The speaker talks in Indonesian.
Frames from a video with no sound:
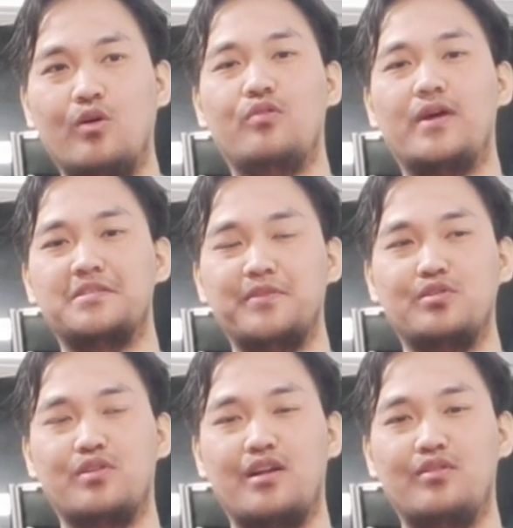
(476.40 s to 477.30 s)
wajib
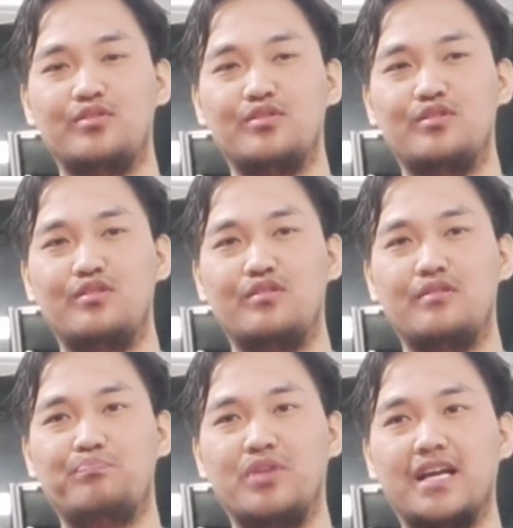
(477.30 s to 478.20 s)
itu kalau
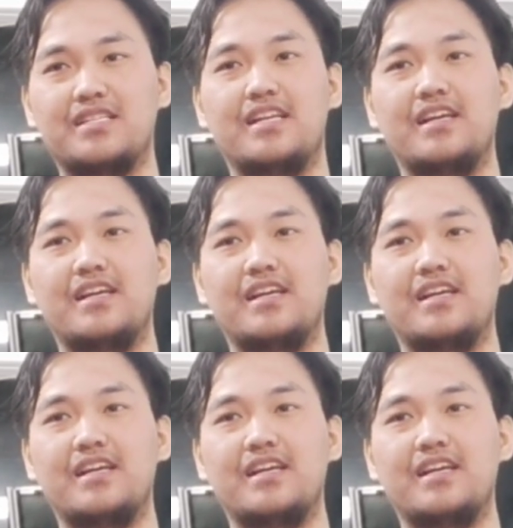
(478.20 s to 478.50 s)
untuk bekerja di